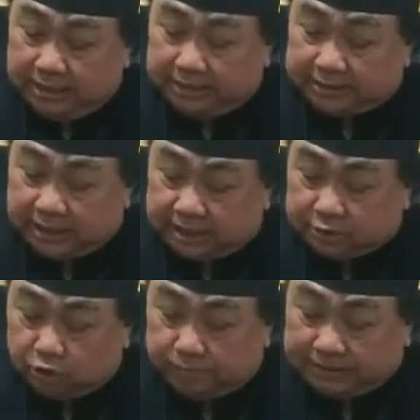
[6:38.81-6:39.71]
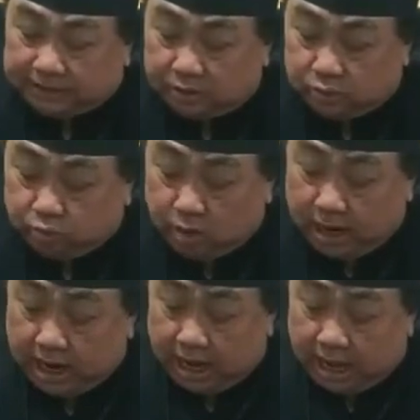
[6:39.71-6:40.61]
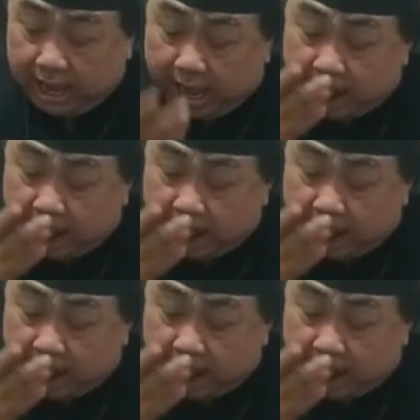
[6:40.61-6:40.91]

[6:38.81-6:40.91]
Kisah Rasul pasal 2